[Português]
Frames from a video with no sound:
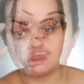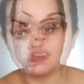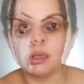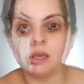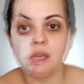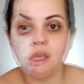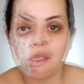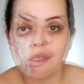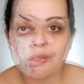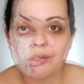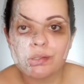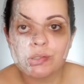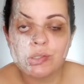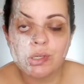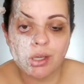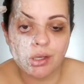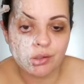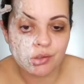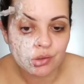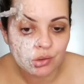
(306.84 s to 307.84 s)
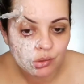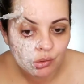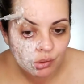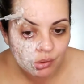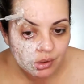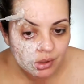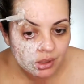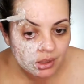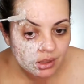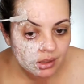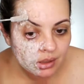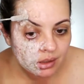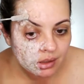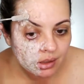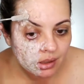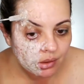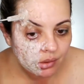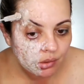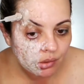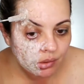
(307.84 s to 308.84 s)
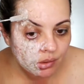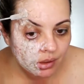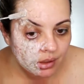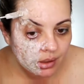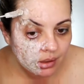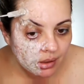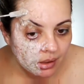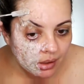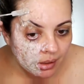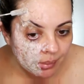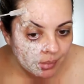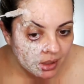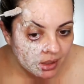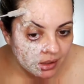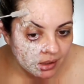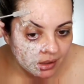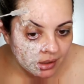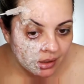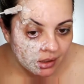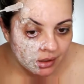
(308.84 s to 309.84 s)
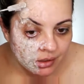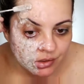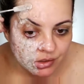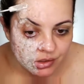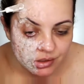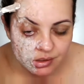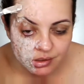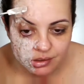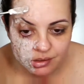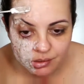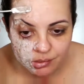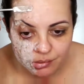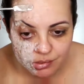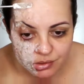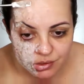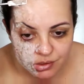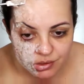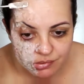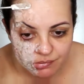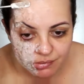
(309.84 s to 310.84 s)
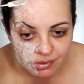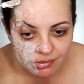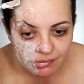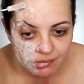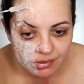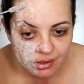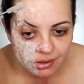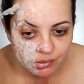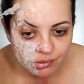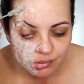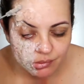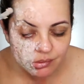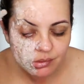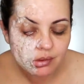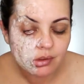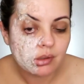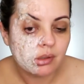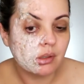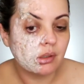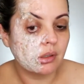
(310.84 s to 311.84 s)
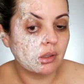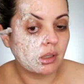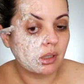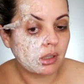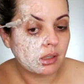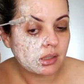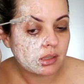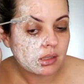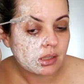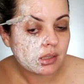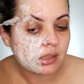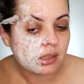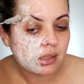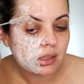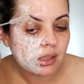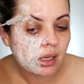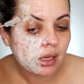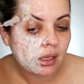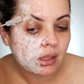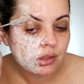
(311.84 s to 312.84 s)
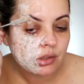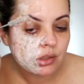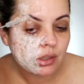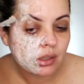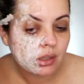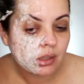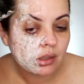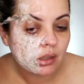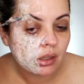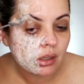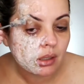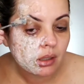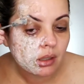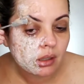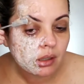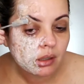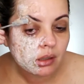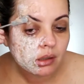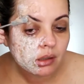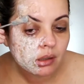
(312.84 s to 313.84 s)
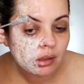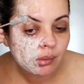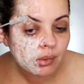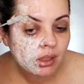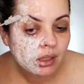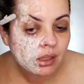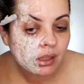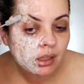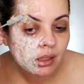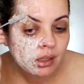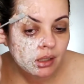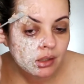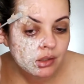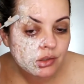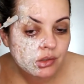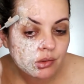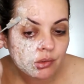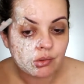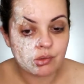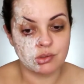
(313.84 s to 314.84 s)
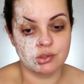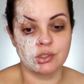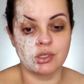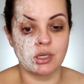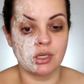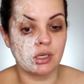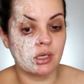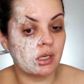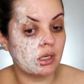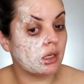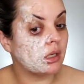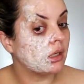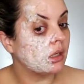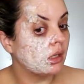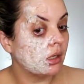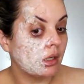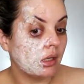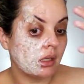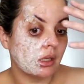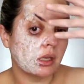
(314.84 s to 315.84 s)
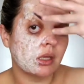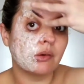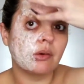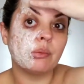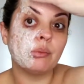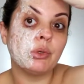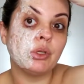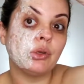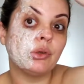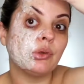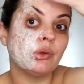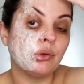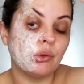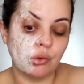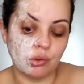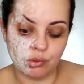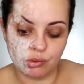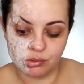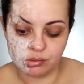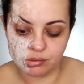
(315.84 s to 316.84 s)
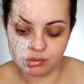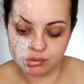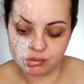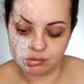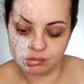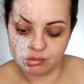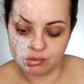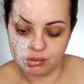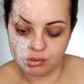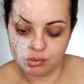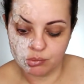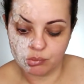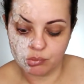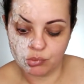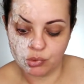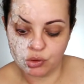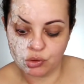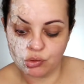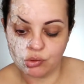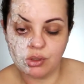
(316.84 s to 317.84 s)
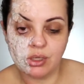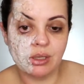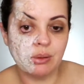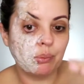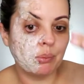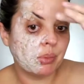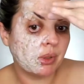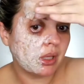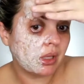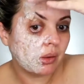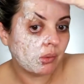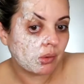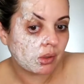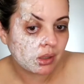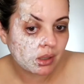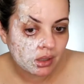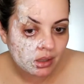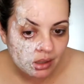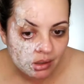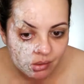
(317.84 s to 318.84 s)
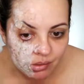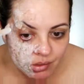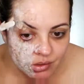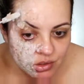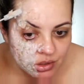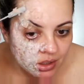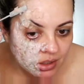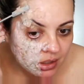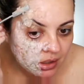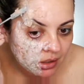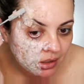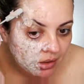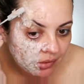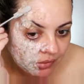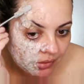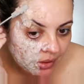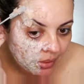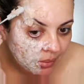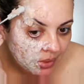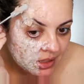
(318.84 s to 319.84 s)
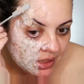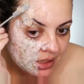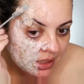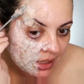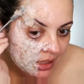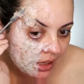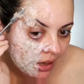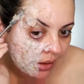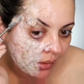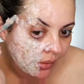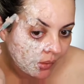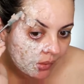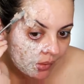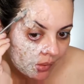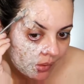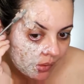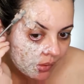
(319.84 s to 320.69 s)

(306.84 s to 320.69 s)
E é isso, gente. Tô criando agora a maquiagem, então a gente vai vendo a necessidade aí da, da maquiagem. Eu achei que tava muito, muito limpinho aqui, eu achei que ia ficar mais legal.